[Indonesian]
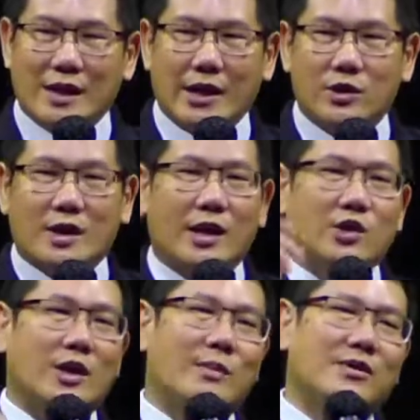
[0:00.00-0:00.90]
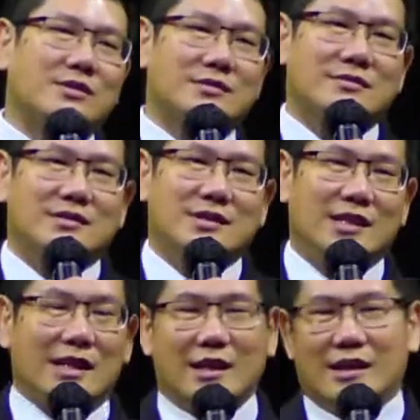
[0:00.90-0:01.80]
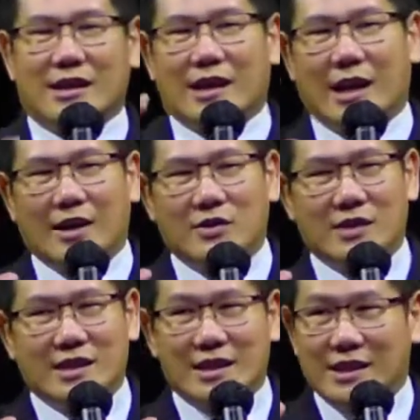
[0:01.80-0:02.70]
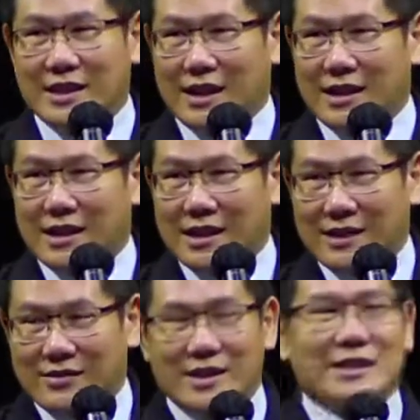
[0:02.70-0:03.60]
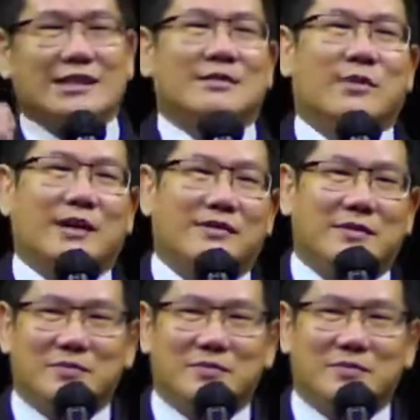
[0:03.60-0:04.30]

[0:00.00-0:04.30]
rayuan-rayuan maut ya. Kalau di sini ada wait, maaf.